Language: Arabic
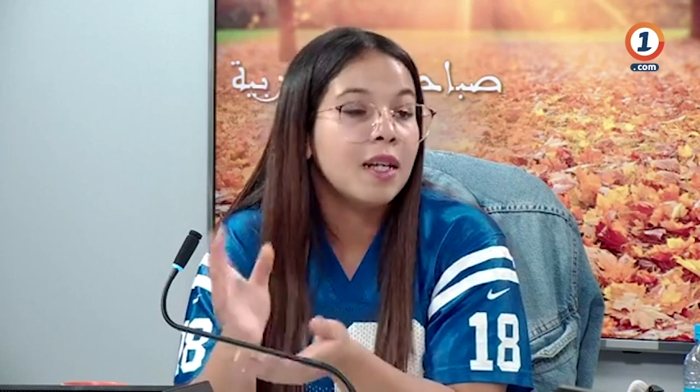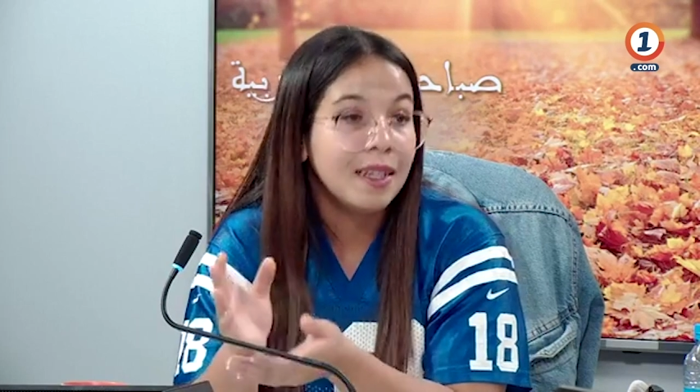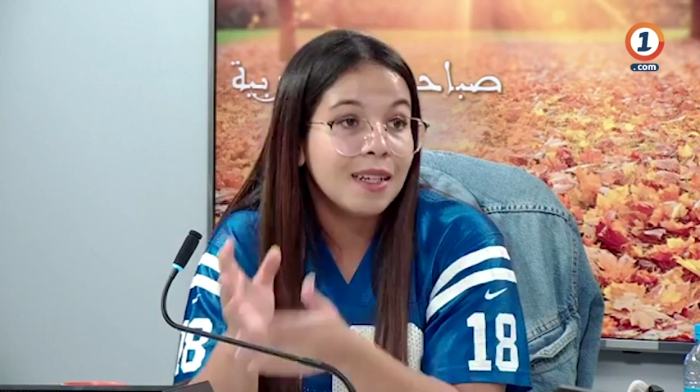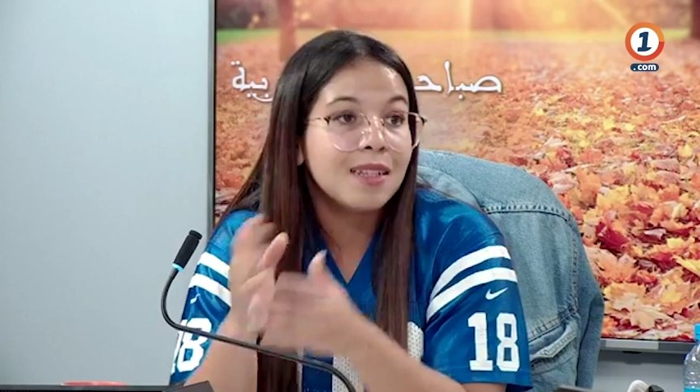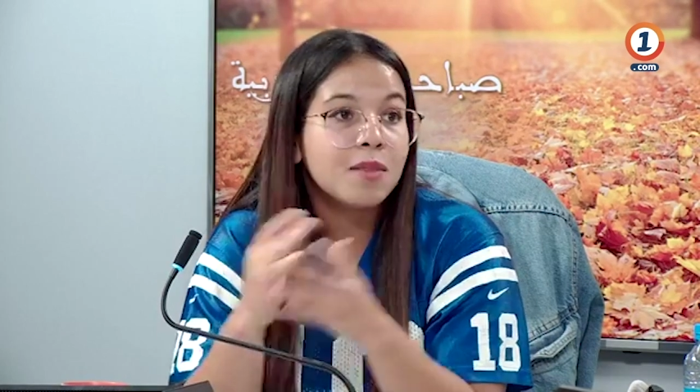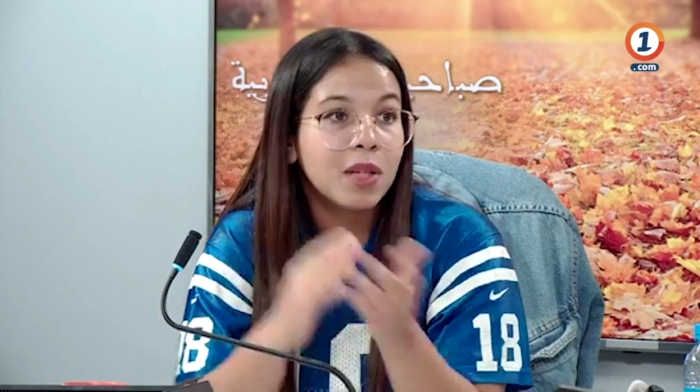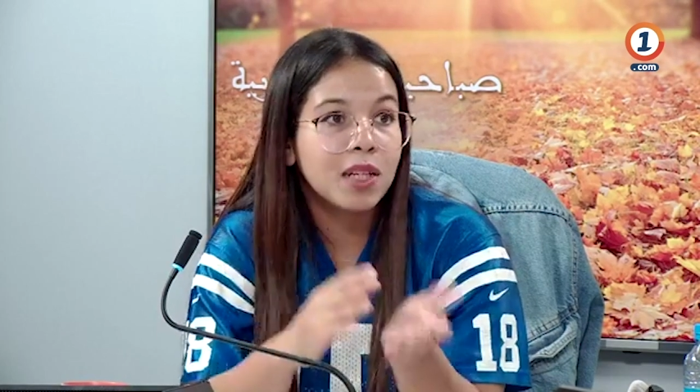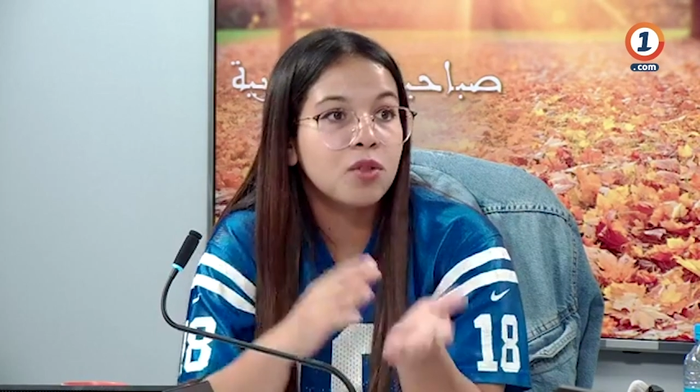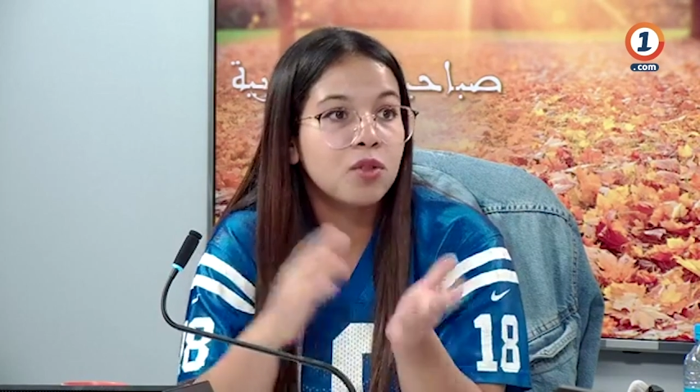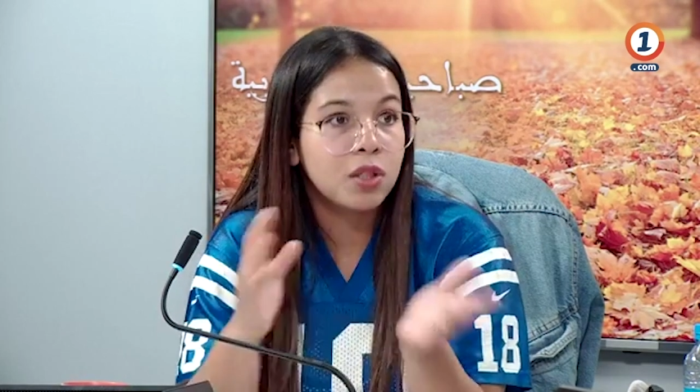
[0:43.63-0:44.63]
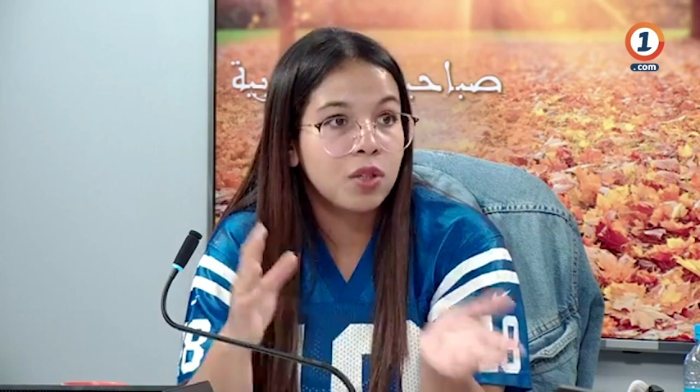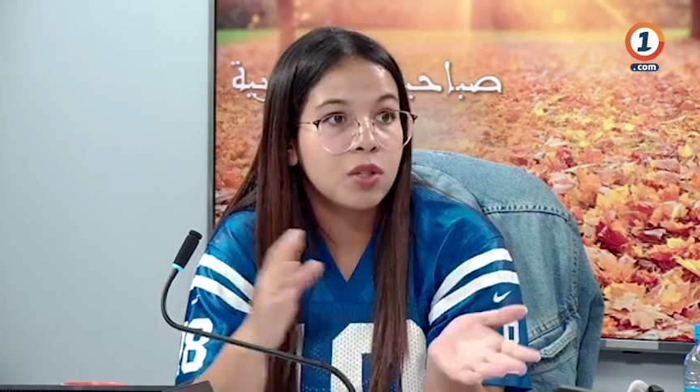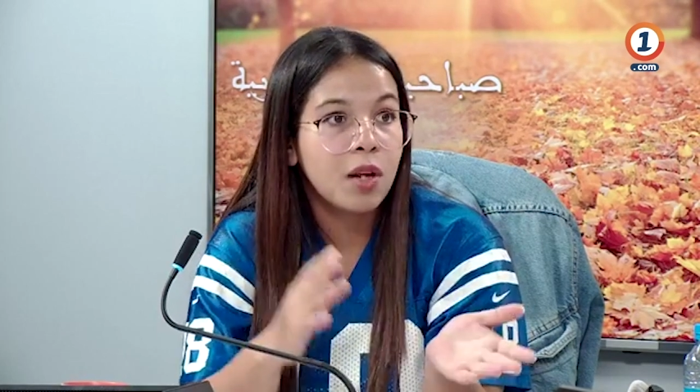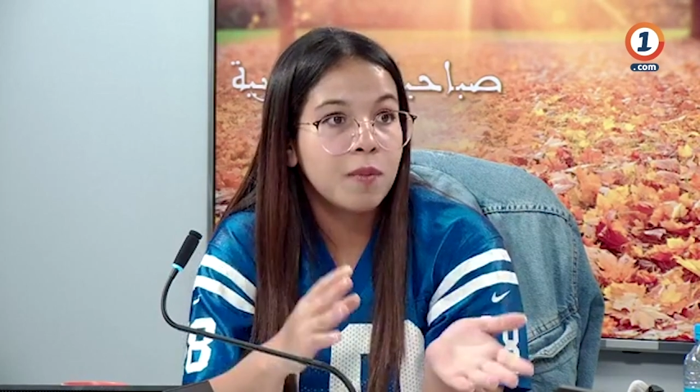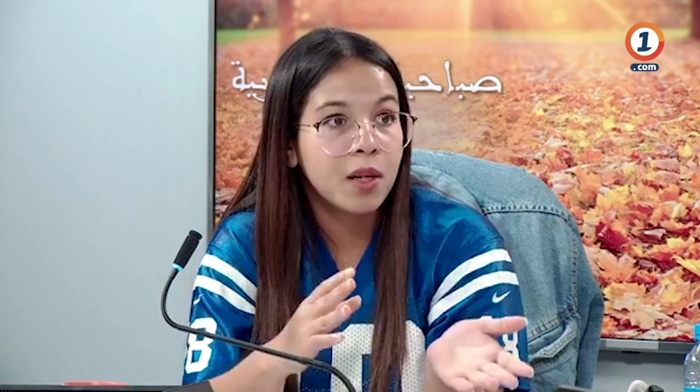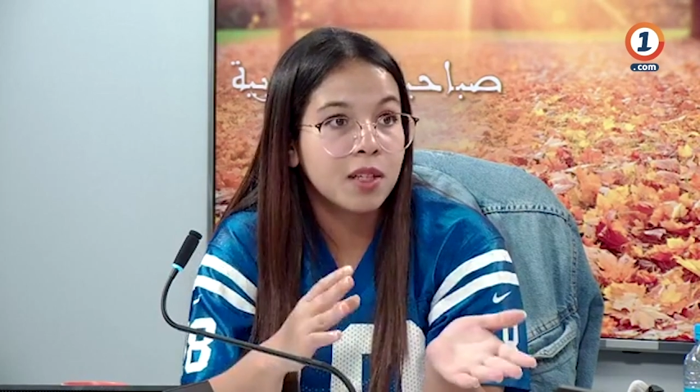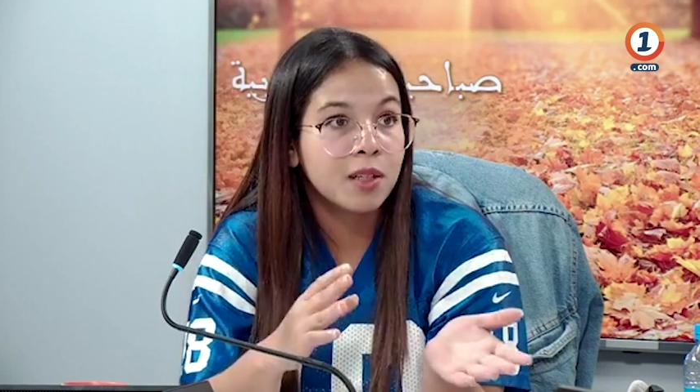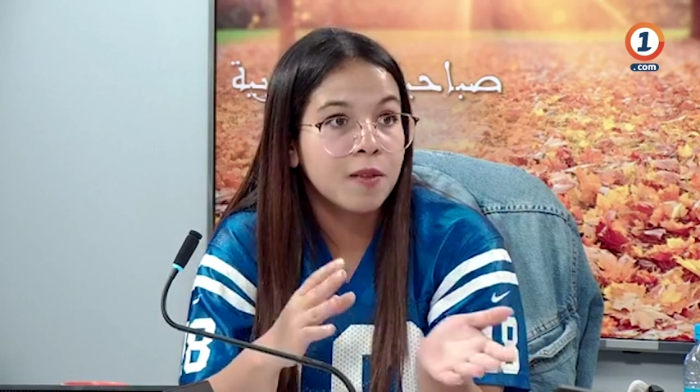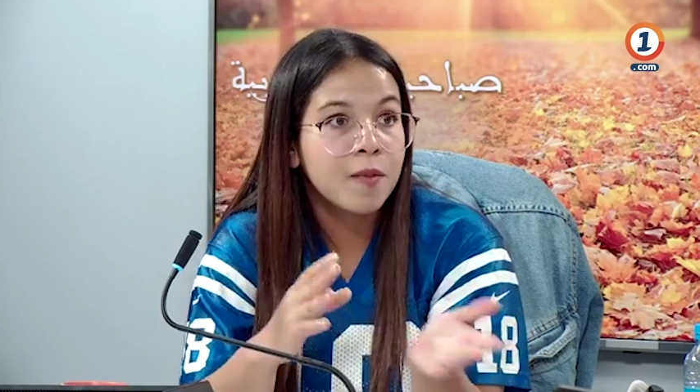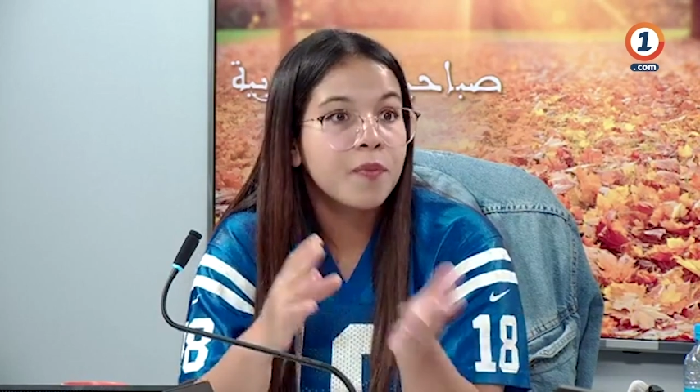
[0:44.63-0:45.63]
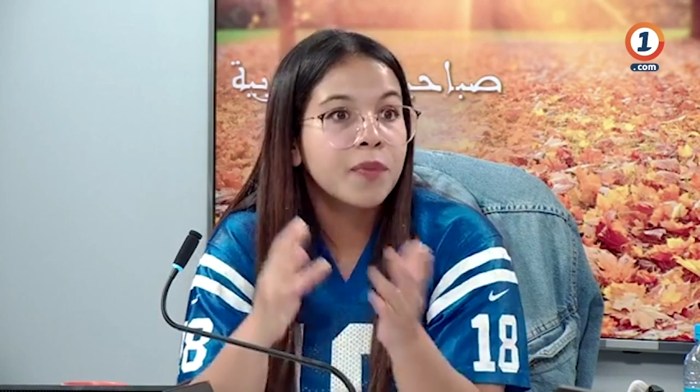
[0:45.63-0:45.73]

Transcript: العيالات ما يقدروش يديروا شحال من حاجه